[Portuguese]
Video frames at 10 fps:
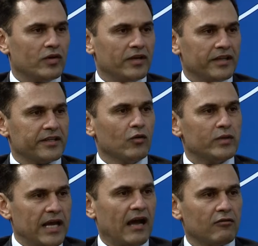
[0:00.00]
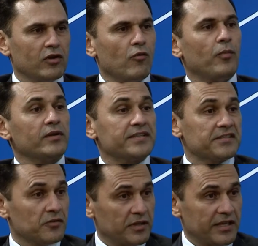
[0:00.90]
Então, o diálogo não pode ser
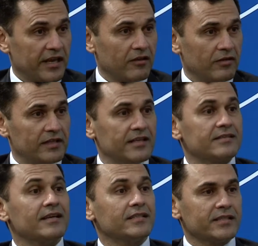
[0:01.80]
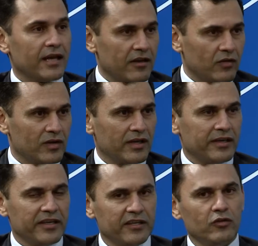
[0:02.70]
só interno, ele tem que ser externo.
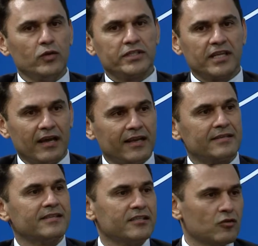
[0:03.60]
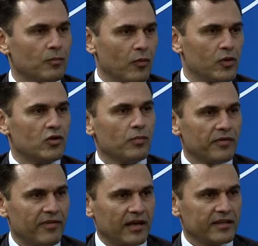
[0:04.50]
E no externo existe o público e o
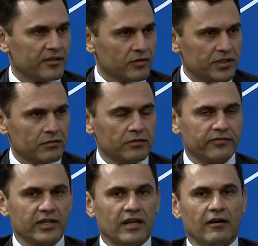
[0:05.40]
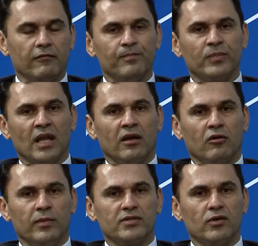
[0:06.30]
privado. Então, o Instituto Federal
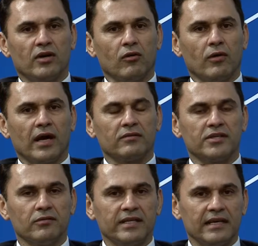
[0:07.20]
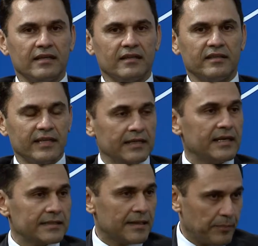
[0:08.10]
começou a colocar no seu dia, dia a dia
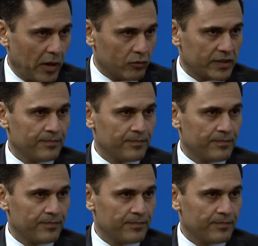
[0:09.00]
essa pauta.